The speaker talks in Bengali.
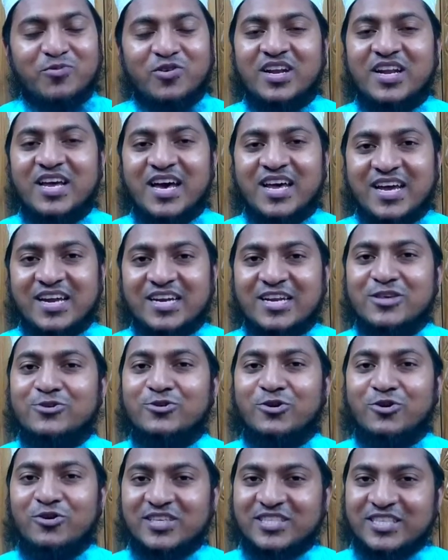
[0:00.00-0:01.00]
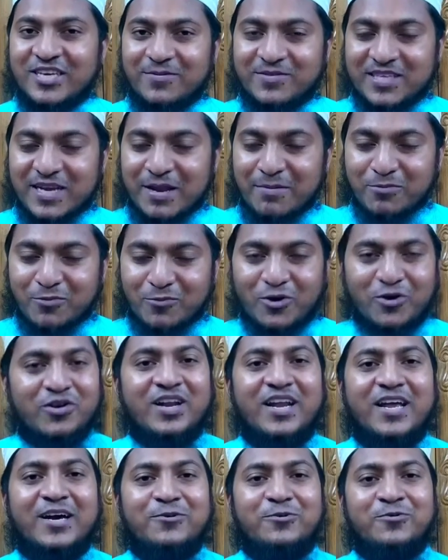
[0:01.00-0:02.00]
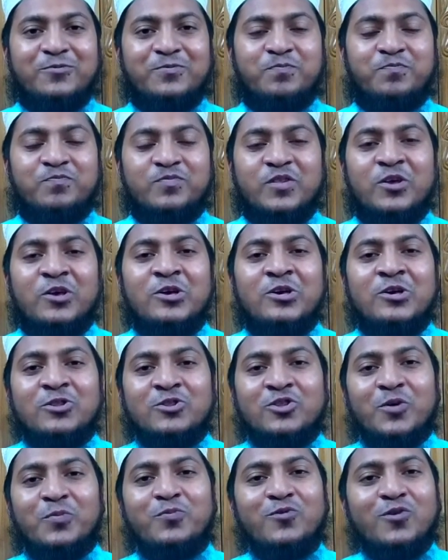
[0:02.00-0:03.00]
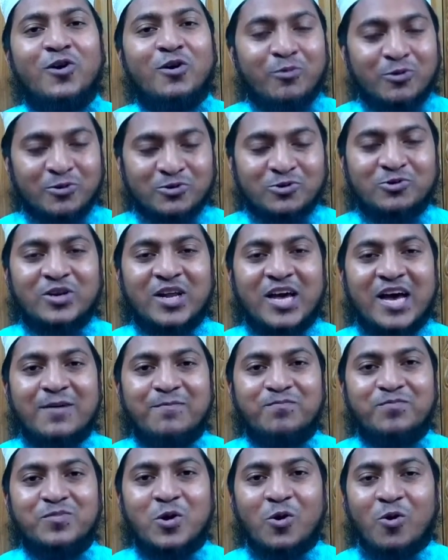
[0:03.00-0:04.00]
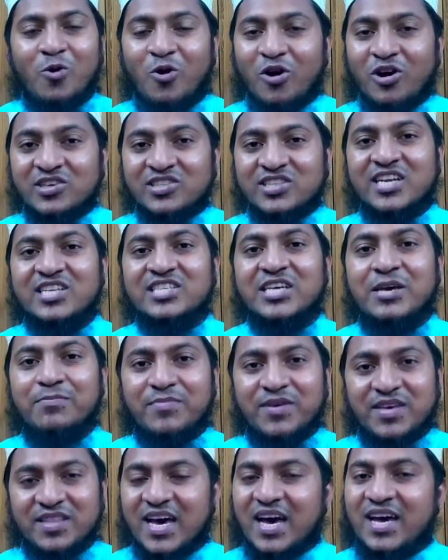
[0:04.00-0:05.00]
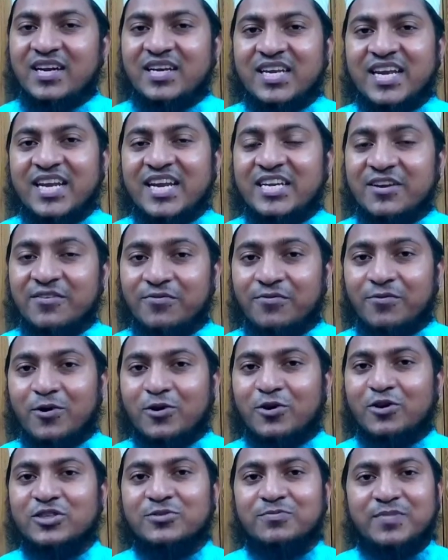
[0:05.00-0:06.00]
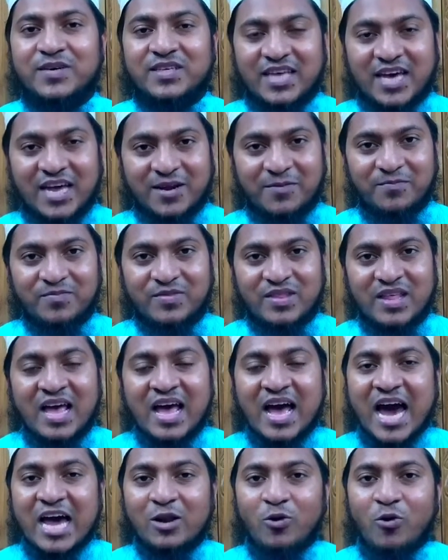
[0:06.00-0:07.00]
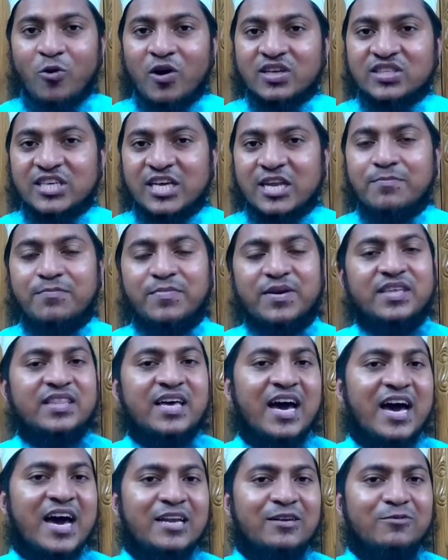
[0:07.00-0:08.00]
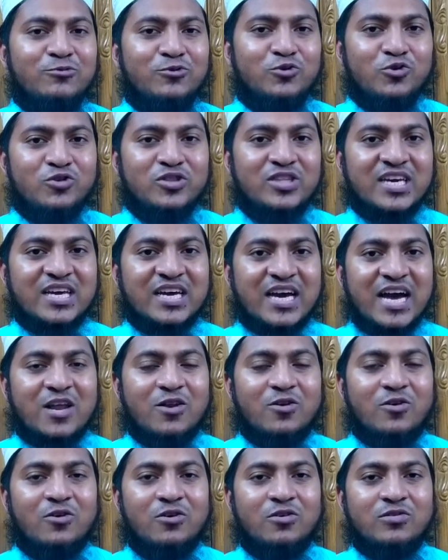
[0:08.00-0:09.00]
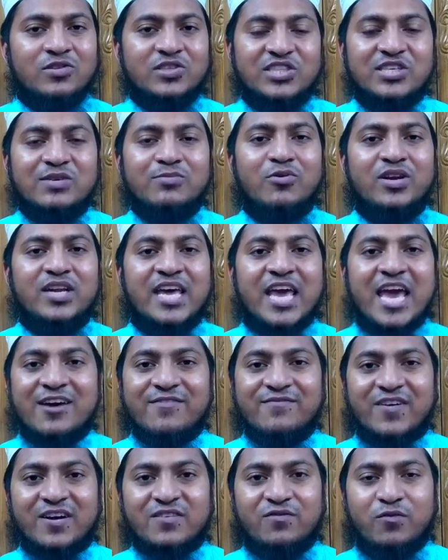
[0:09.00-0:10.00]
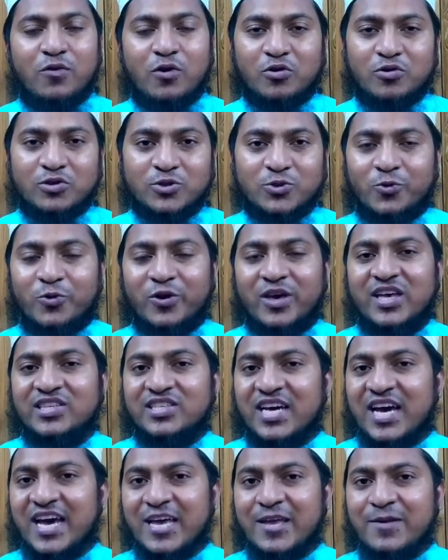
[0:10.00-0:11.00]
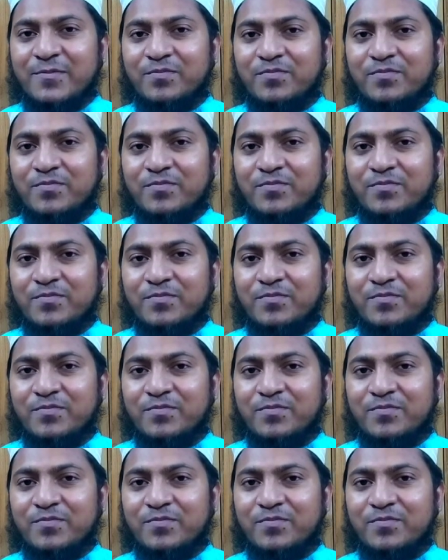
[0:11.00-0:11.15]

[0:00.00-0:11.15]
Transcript: করে না রাখলে সকলে সাবস্ক্রাইব করে রাখুন তো প্রিয় বন্ধুরা হজের যে বিধানটি এটি একটি ফরজ বিধান আর হজের বিধান যদি কারো জীবনে একবার ফরজ হয়ে যায়